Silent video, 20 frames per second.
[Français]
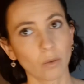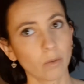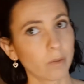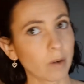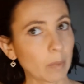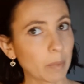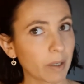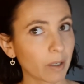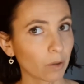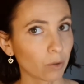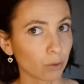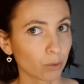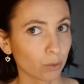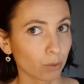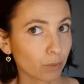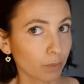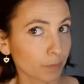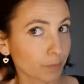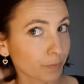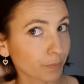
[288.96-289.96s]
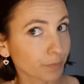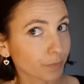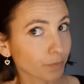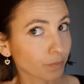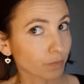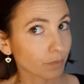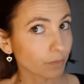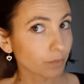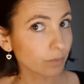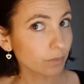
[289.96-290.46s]
on voit pas grand chose.
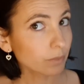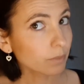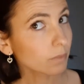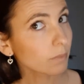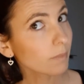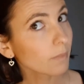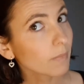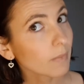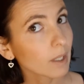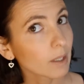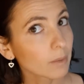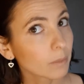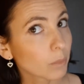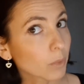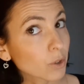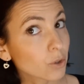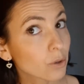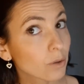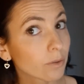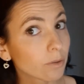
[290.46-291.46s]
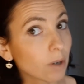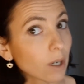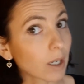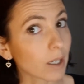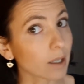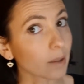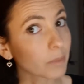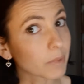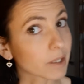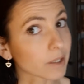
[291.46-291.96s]
Moi je le vois
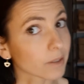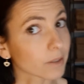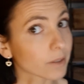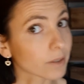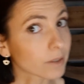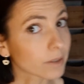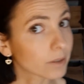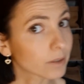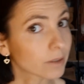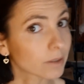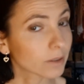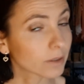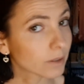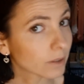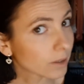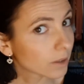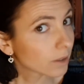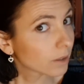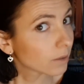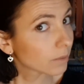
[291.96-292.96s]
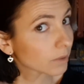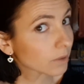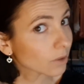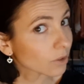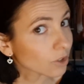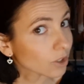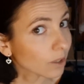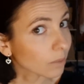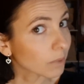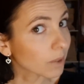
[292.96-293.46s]
là, mais euh, parce
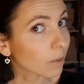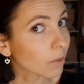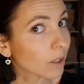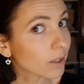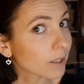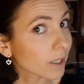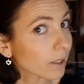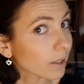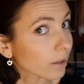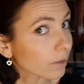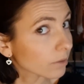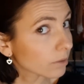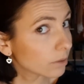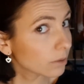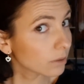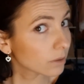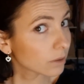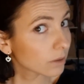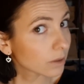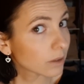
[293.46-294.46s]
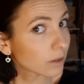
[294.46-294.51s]
que j'ai un miroir derrière vous.